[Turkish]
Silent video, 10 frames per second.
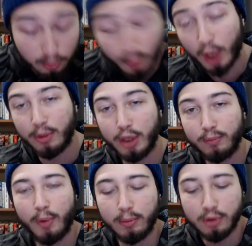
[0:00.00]
Bu bölümlük
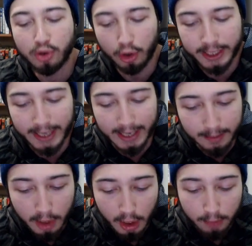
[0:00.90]
bu bölümün sonuna
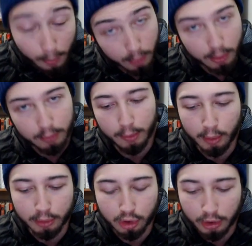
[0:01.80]
gelelim. Bu bölümlük bu
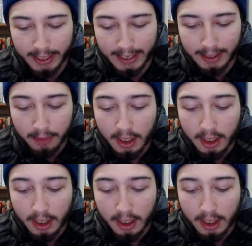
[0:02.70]
bölümün sonuna gelelim.